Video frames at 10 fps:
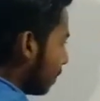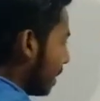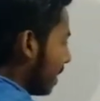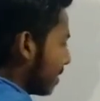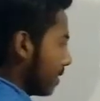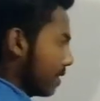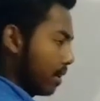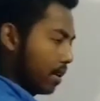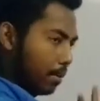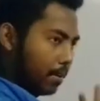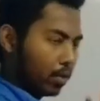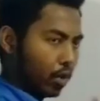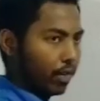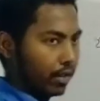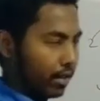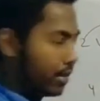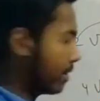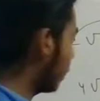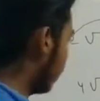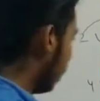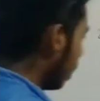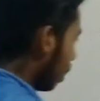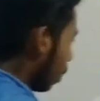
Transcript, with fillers: अंक मिलना में कोई फर्क नहीं जैसे देखिए